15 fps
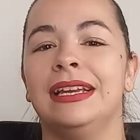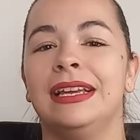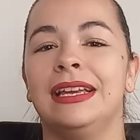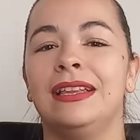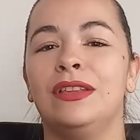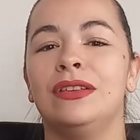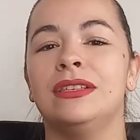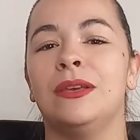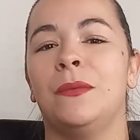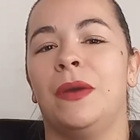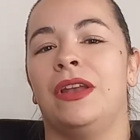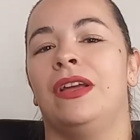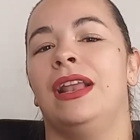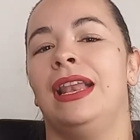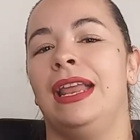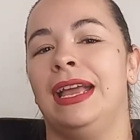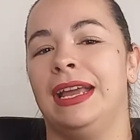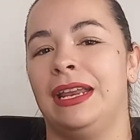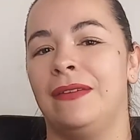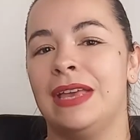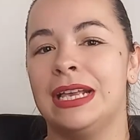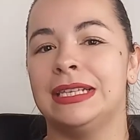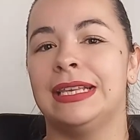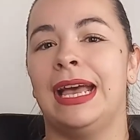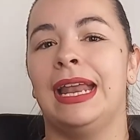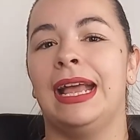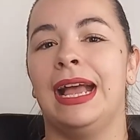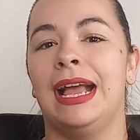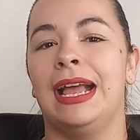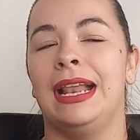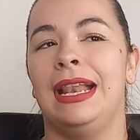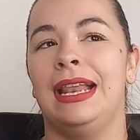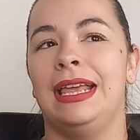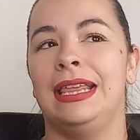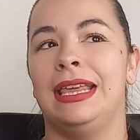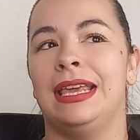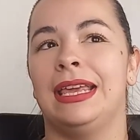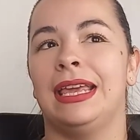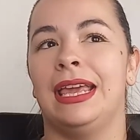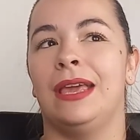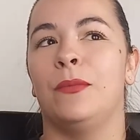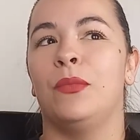Entonces, bueno, le escribí a Sara, le dije,